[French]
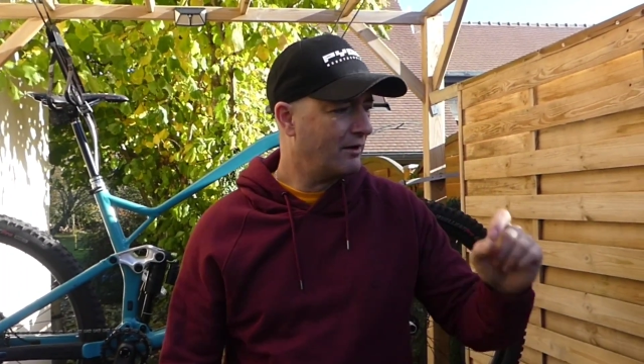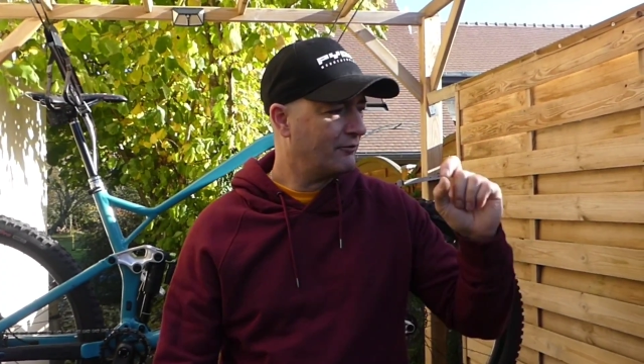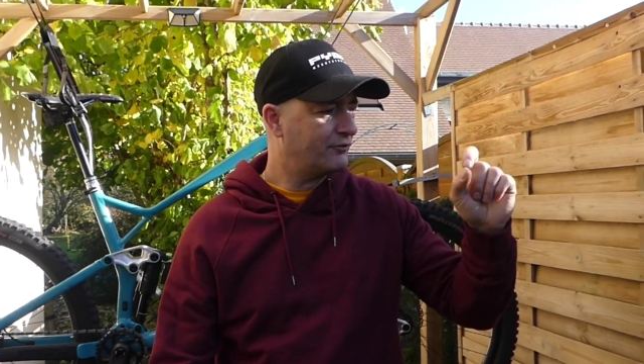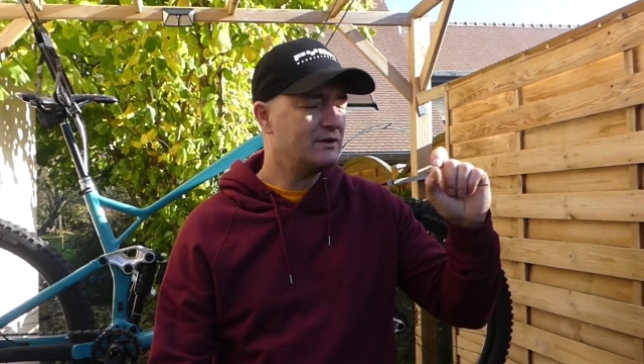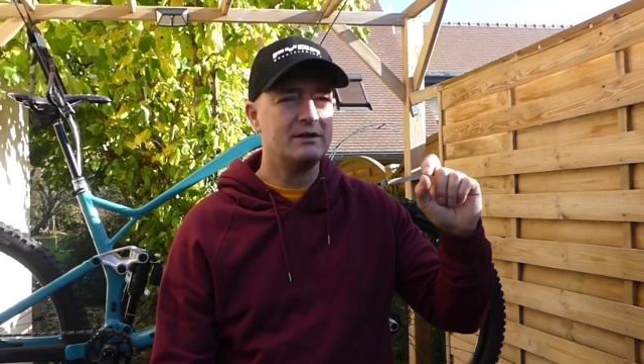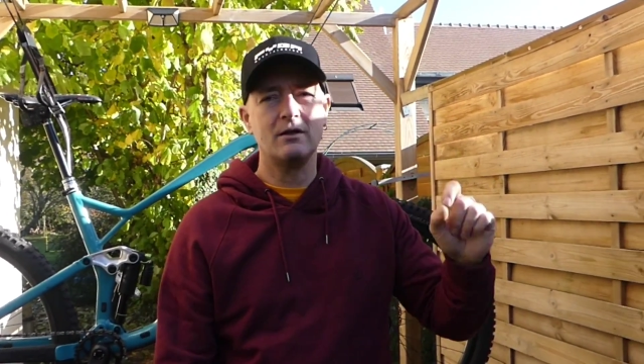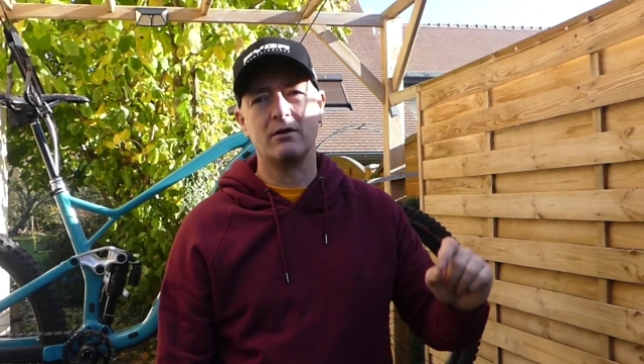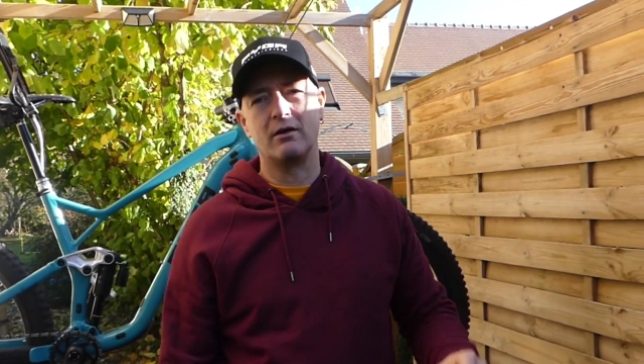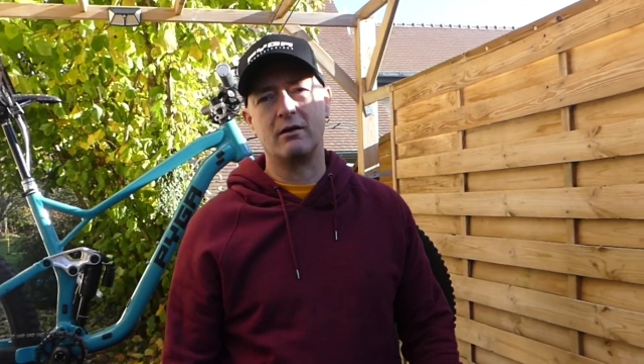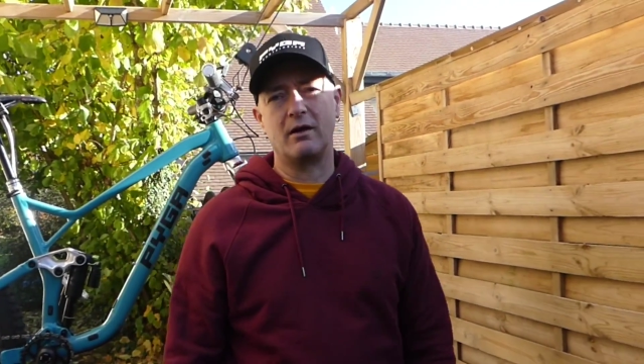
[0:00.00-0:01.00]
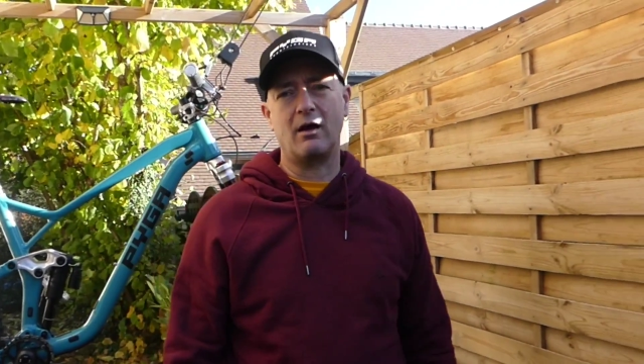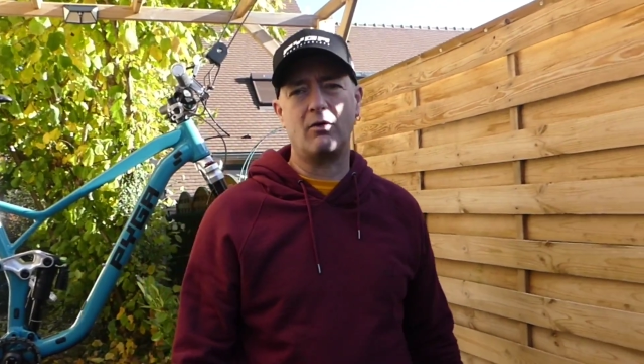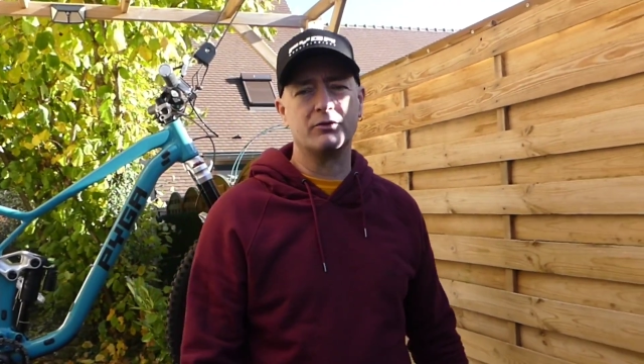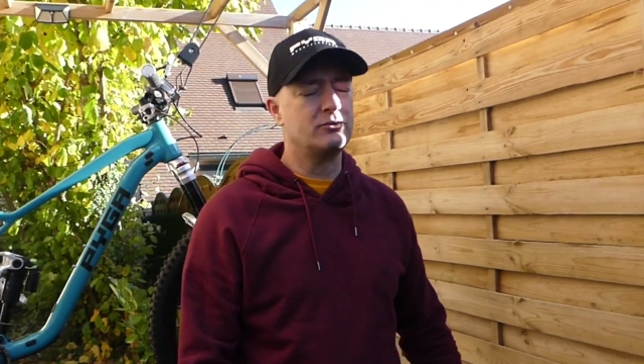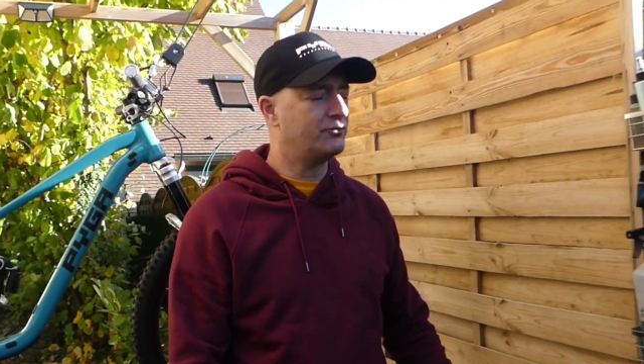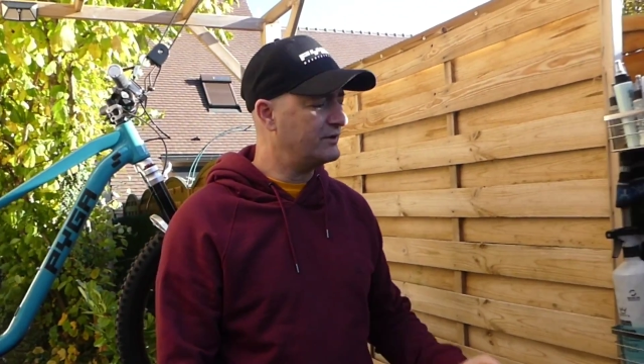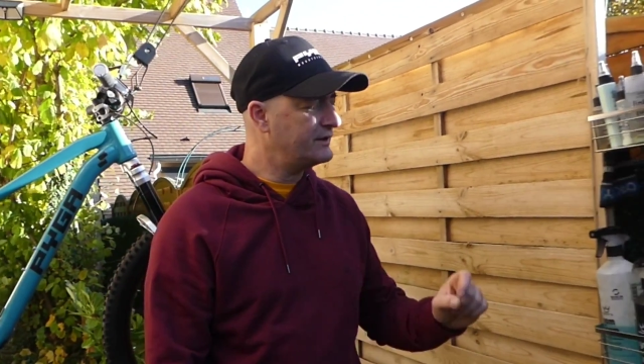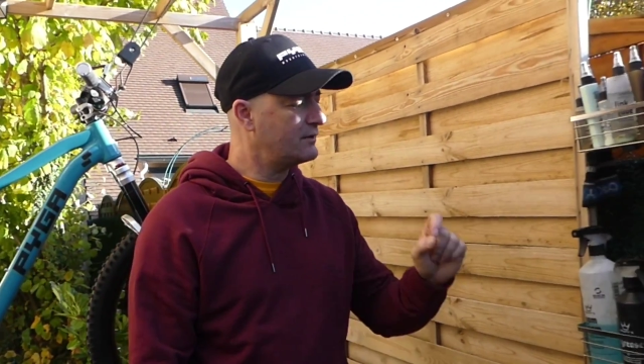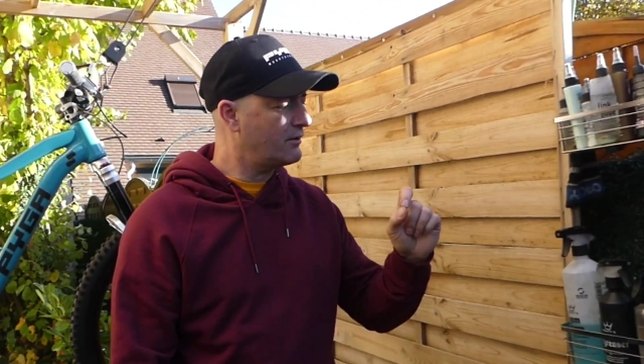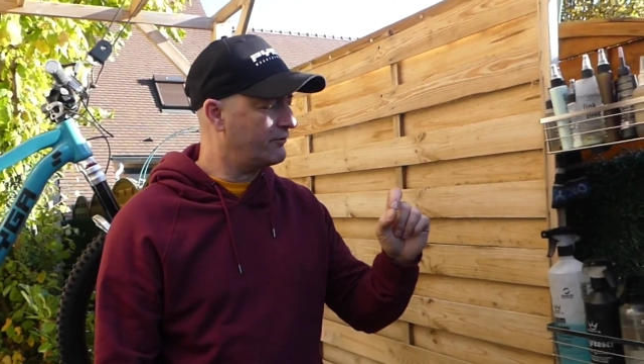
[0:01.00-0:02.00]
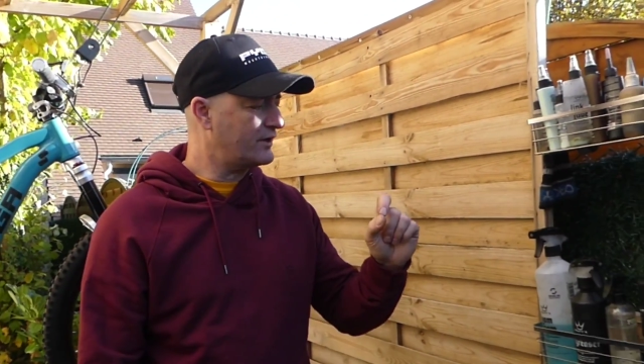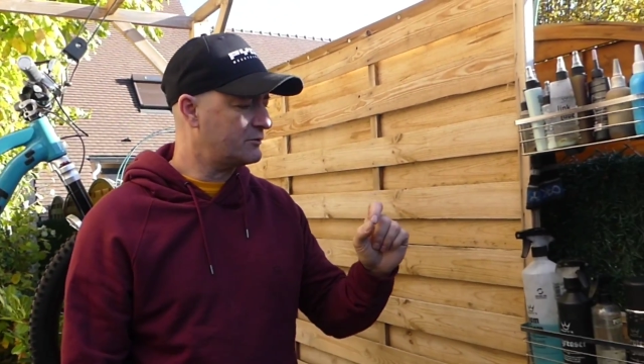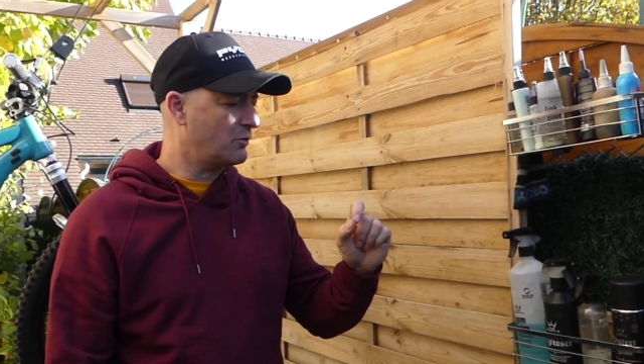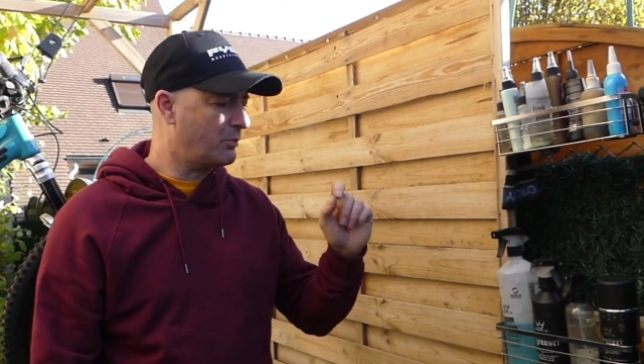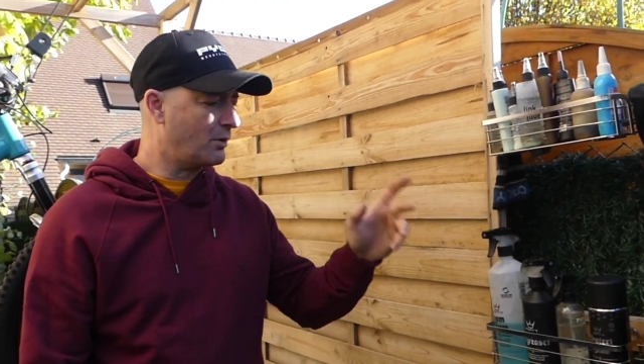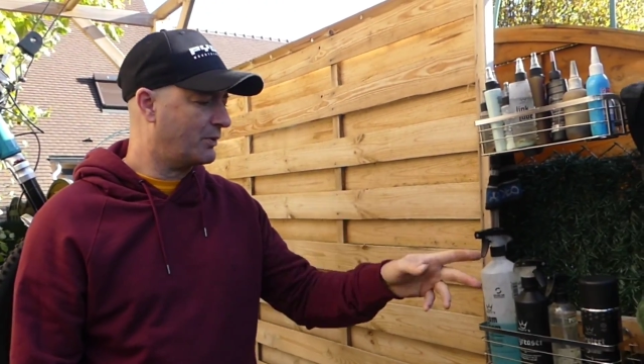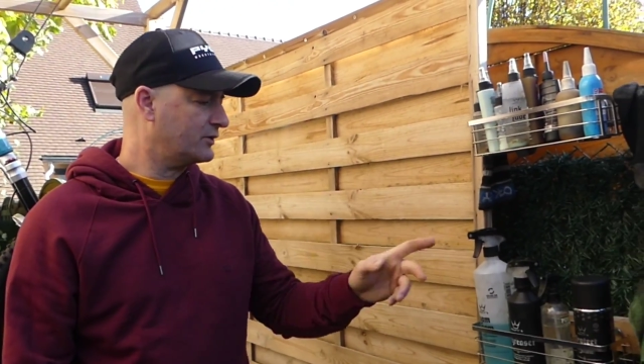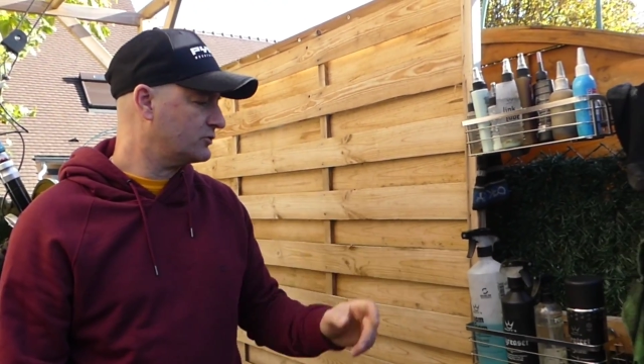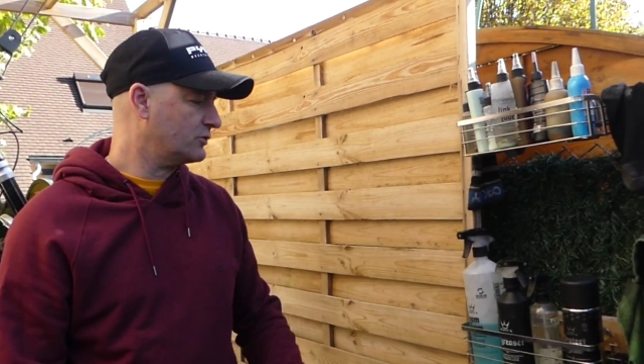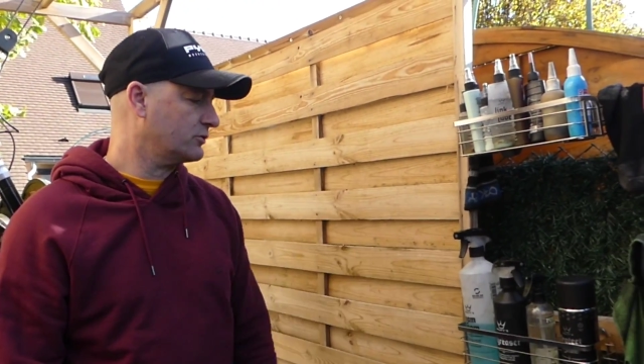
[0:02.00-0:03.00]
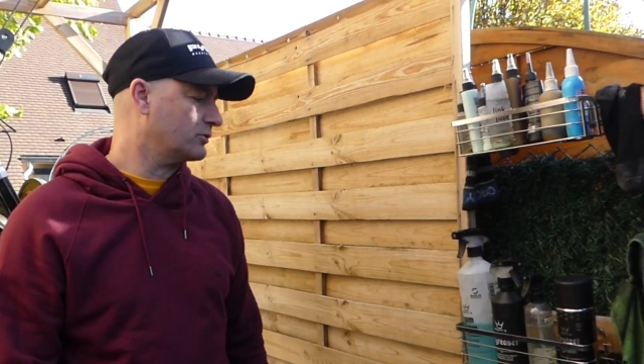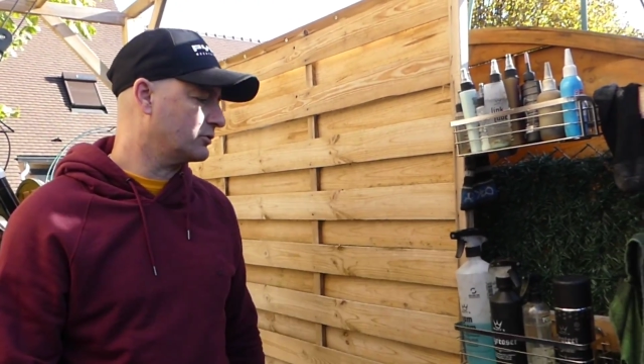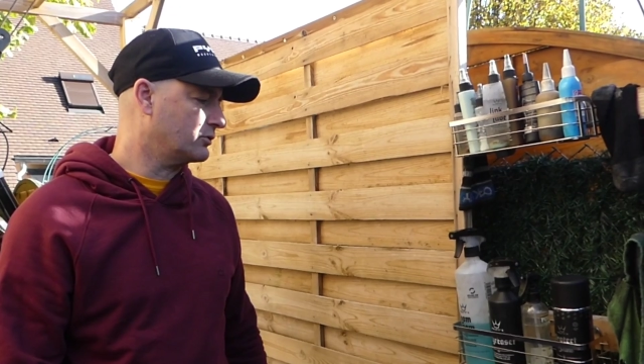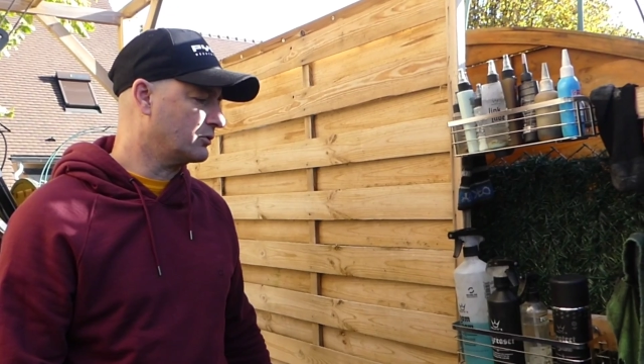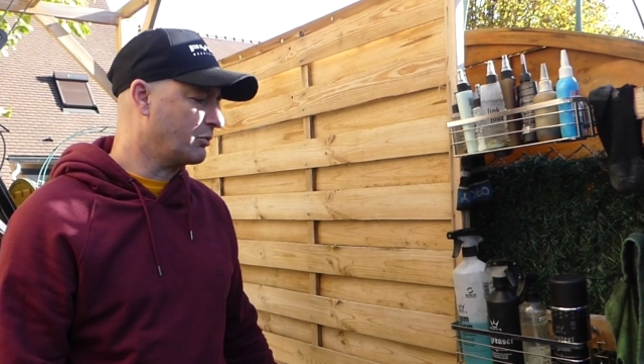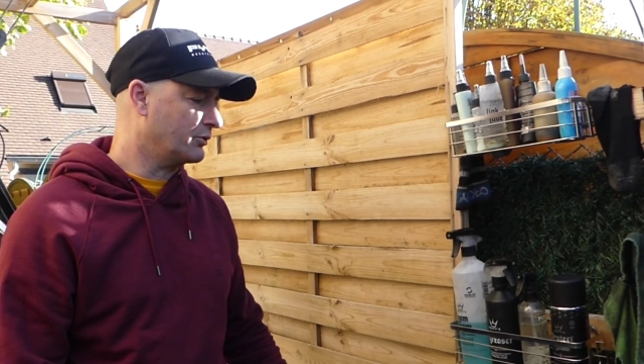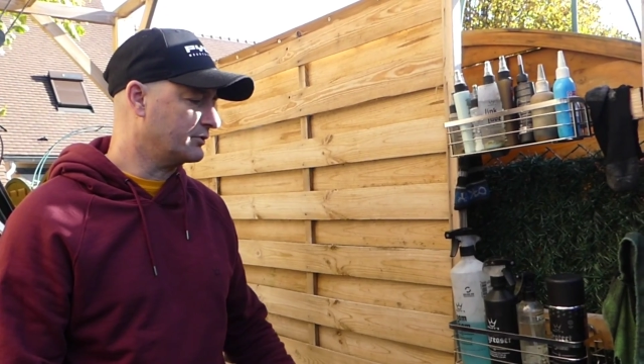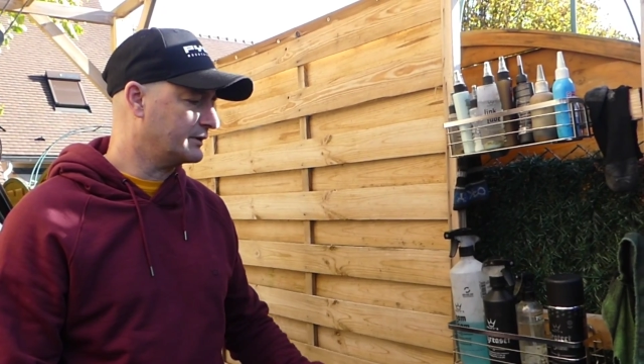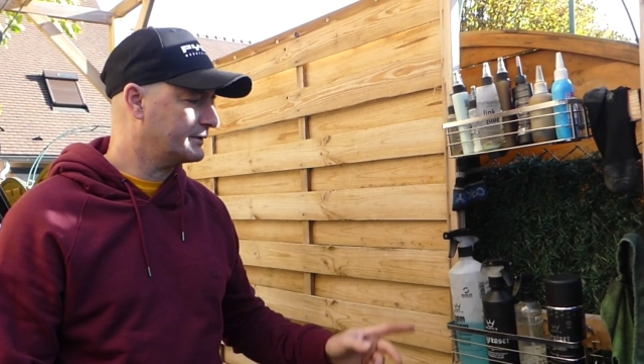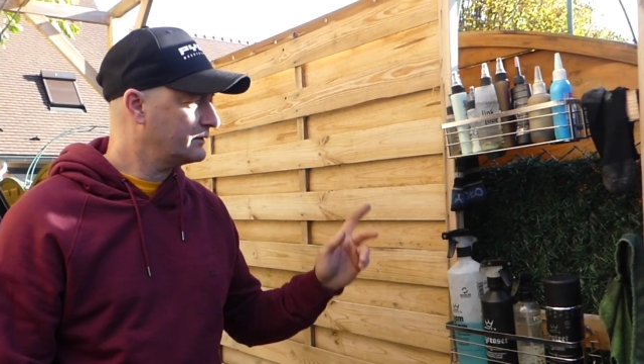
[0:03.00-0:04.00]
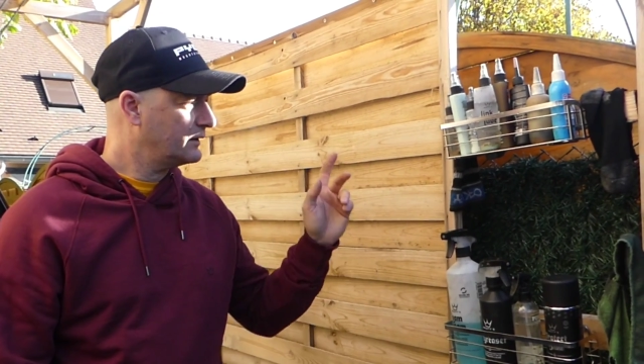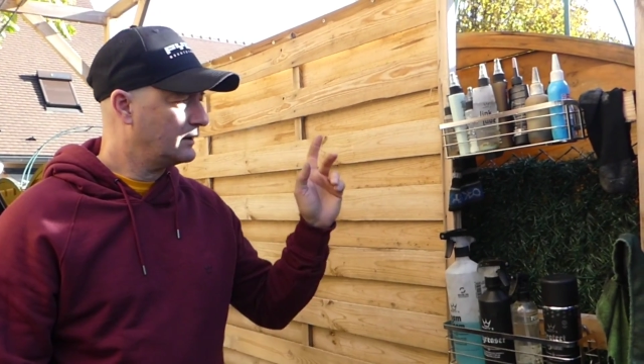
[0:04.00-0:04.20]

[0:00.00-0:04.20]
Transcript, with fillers: un, fini, euh, un rendu fini euh, vachement propre avec ce genre de, produit.